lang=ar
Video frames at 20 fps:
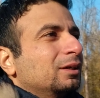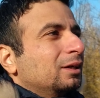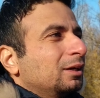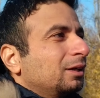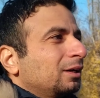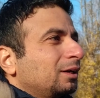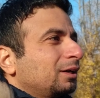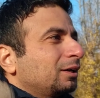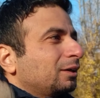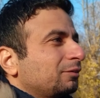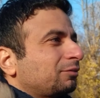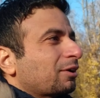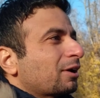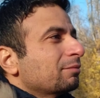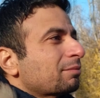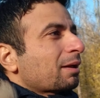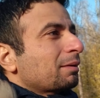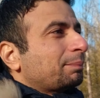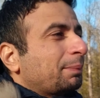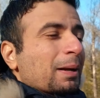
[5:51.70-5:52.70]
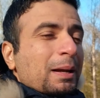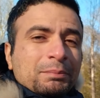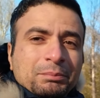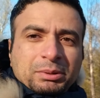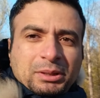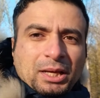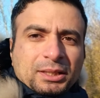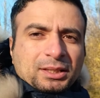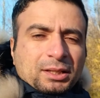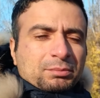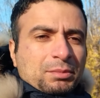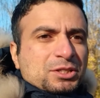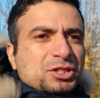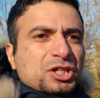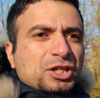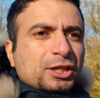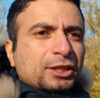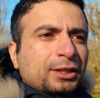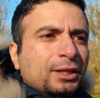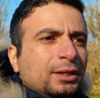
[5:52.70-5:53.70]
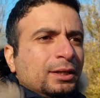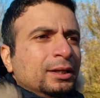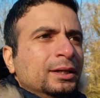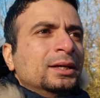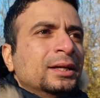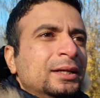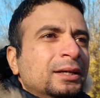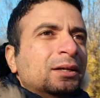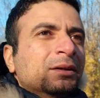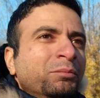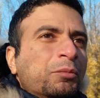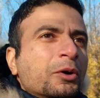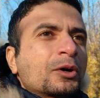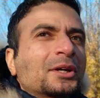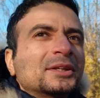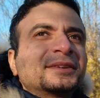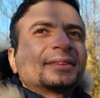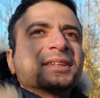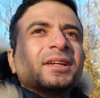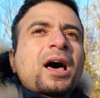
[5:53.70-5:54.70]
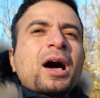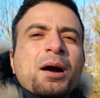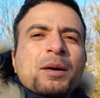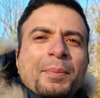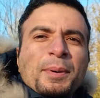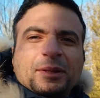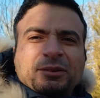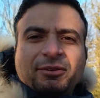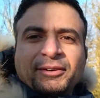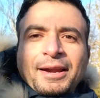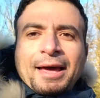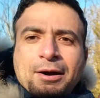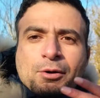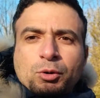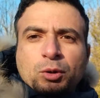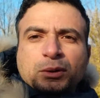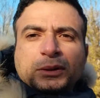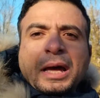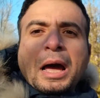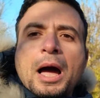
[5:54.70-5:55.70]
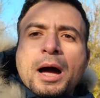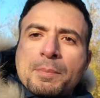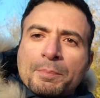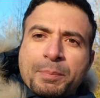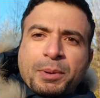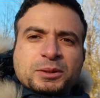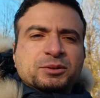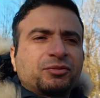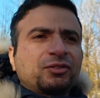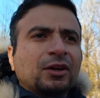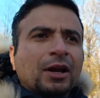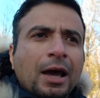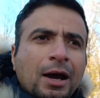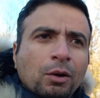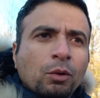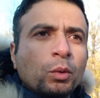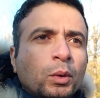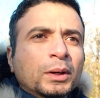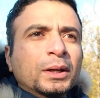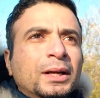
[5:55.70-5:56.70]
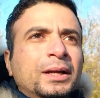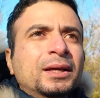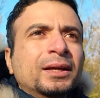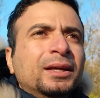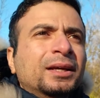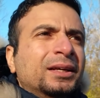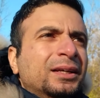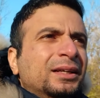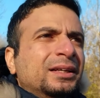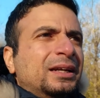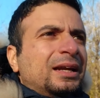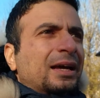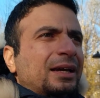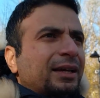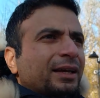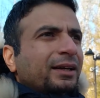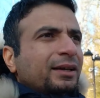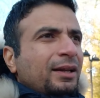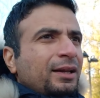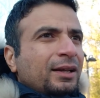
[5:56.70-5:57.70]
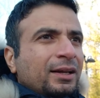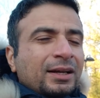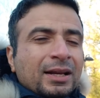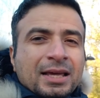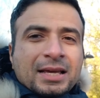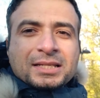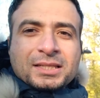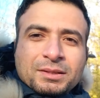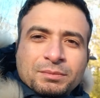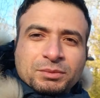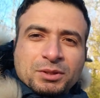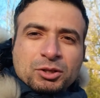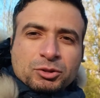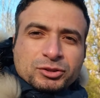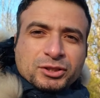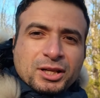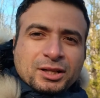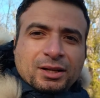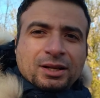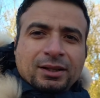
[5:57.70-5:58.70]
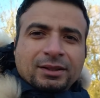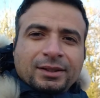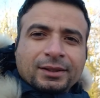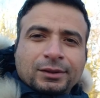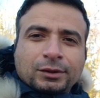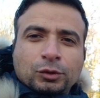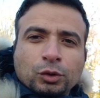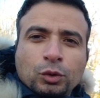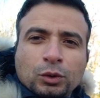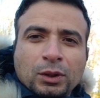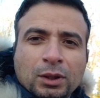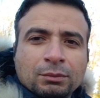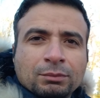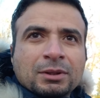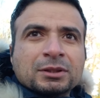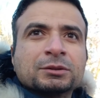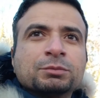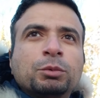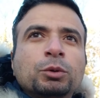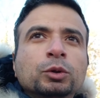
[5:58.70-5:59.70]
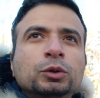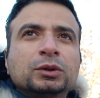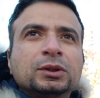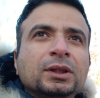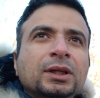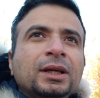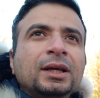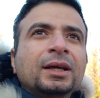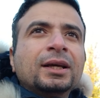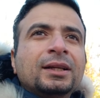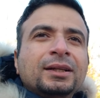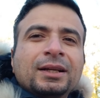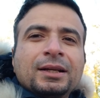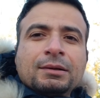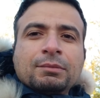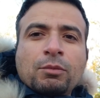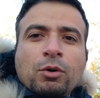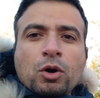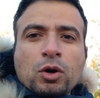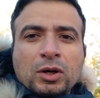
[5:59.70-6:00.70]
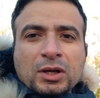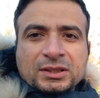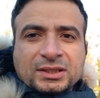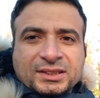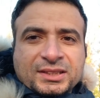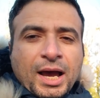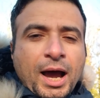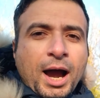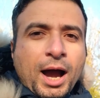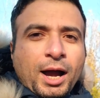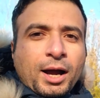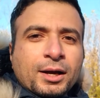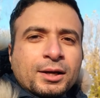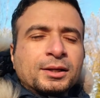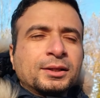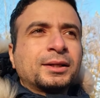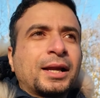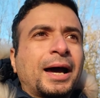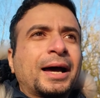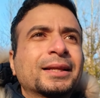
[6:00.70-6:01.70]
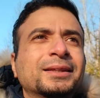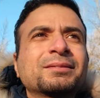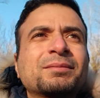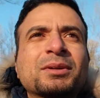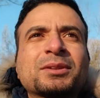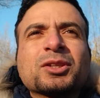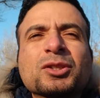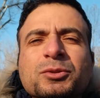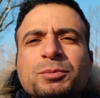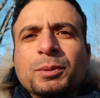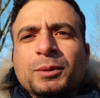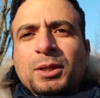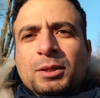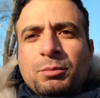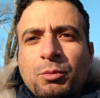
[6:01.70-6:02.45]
آه، فيبقى البلان بتاعتك ماشيه كده ممكن تلخبط في الاول تخبط في الاول لكن لازم توصل للتون المظبوط للموجه الصح لحد ما تظبط